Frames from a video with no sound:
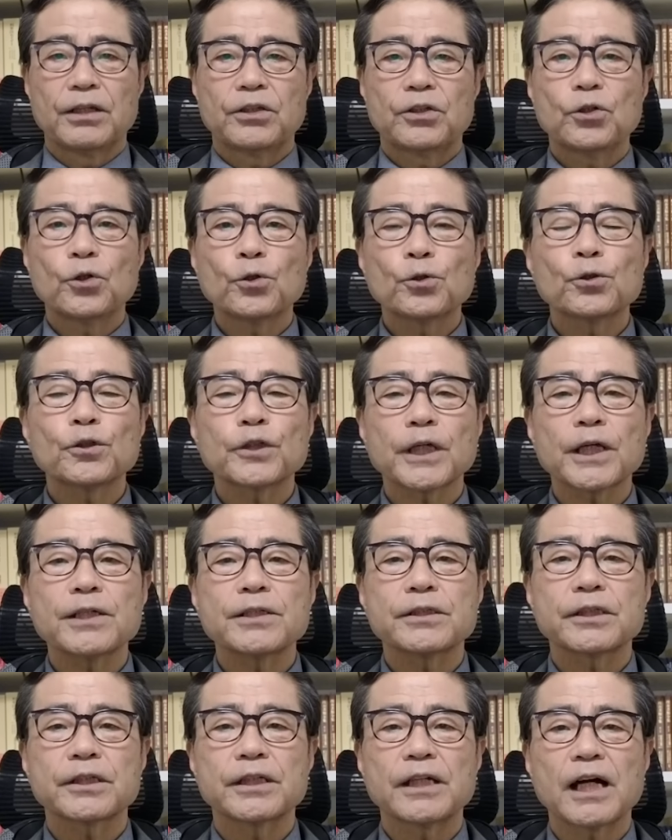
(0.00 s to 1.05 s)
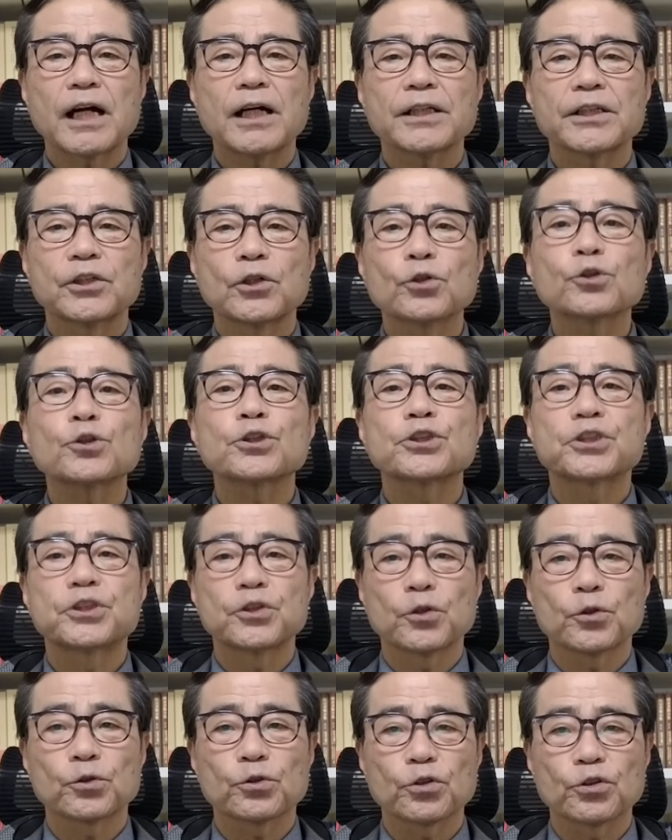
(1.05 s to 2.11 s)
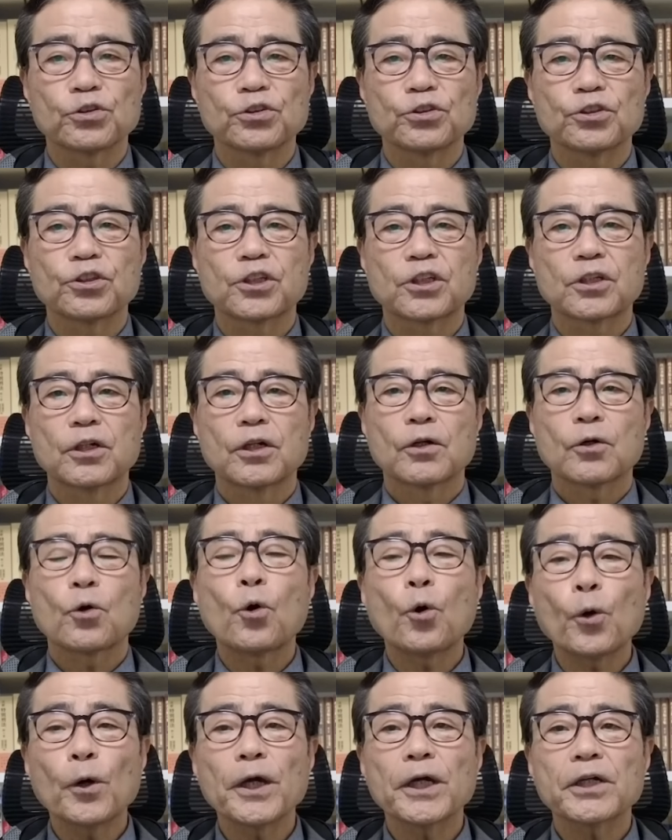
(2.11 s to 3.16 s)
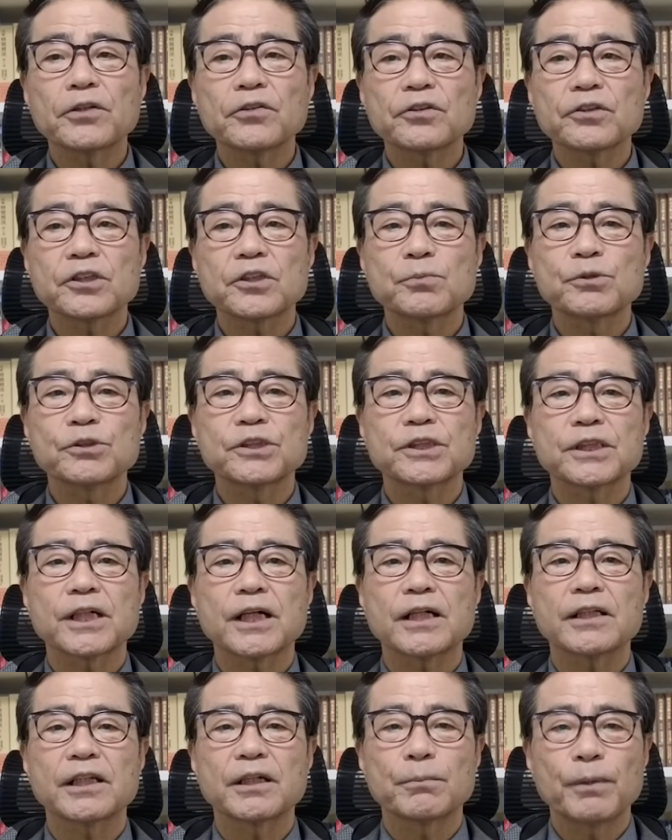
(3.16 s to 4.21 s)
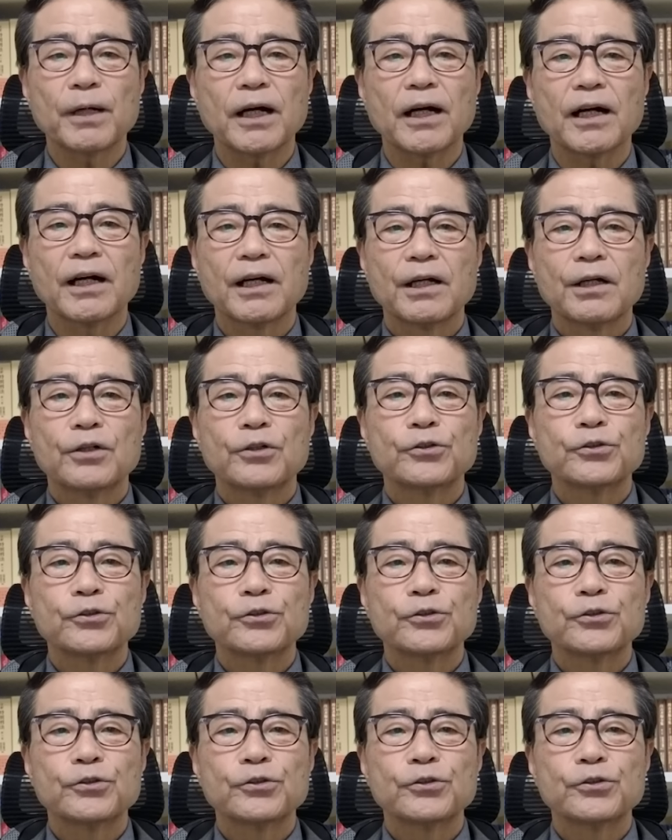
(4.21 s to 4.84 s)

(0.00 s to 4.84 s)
兵庫県政やはり良くしようという公益の気持ちがあれば、